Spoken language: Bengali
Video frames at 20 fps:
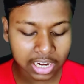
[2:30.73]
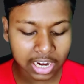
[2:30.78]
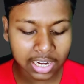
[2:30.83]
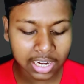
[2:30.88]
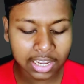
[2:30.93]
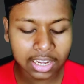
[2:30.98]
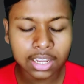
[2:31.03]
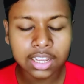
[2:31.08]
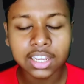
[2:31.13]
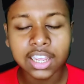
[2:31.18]

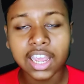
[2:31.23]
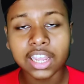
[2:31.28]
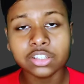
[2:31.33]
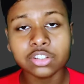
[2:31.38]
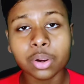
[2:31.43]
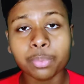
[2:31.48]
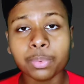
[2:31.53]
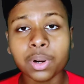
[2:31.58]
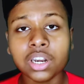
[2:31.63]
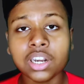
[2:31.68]
চাইলে
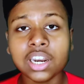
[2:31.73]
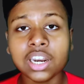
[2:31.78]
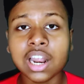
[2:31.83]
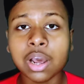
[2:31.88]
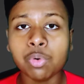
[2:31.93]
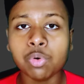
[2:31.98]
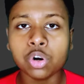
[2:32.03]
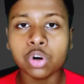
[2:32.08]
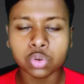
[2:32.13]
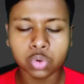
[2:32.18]
এই সফটওয়্যারটা
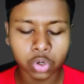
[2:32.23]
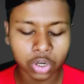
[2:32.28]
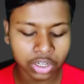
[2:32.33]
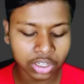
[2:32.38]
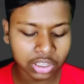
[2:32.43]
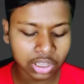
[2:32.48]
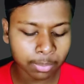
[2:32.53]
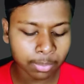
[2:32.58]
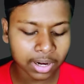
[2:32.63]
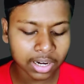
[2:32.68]
ডাউনলোড
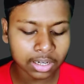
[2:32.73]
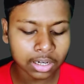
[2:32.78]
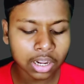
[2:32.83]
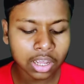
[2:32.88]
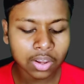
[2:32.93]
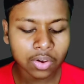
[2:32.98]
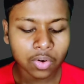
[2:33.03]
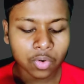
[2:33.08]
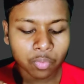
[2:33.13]
করে নিতে পারেন